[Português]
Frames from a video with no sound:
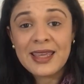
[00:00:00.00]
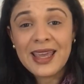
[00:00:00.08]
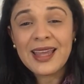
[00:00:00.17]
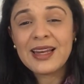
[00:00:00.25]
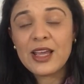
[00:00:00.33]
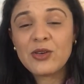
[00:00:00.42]

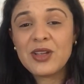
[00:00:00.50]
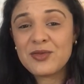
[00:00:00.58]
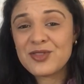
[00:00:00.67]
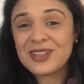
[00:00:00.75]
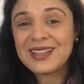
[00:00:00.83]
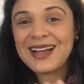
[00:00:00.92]
Quem lê o
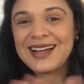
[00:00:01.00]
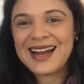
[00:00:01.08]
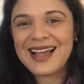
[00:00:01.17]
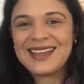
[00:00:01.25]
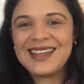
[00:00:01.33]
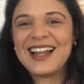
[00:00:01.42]
livro já tá
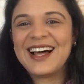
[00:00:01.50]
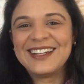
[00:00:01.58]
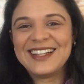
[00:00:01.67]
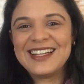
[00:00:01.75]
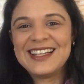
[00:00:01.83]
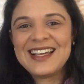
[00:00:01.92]
craque lá,
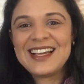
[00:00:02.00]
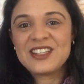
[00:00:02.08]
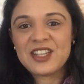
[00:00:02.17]
né?